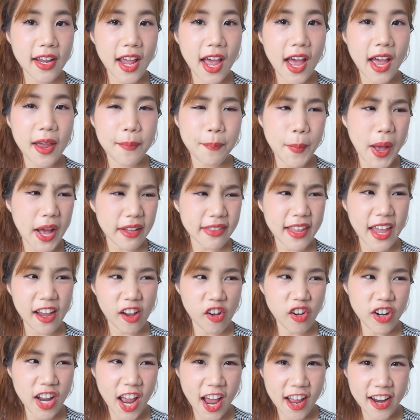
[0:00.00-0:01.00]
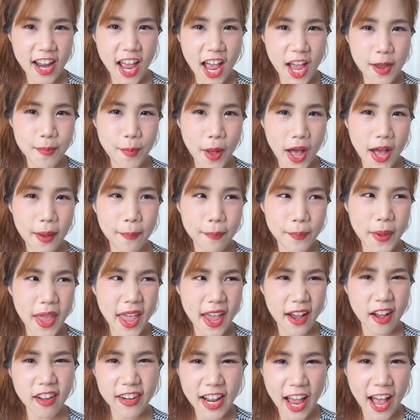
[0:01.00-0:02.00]
ง่าย ปากแตกก็ทาได้ ปากแห้
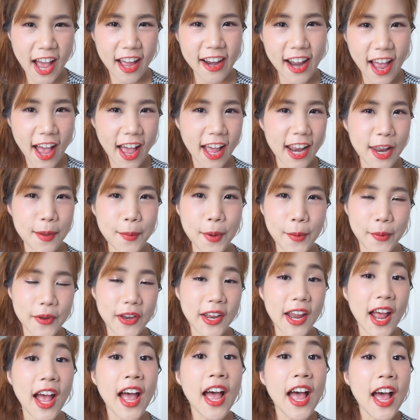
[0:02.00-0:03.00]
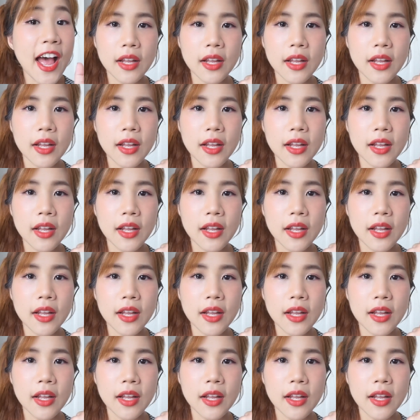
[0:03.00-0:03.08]
งก็ทาได้อะไรประมาณนี้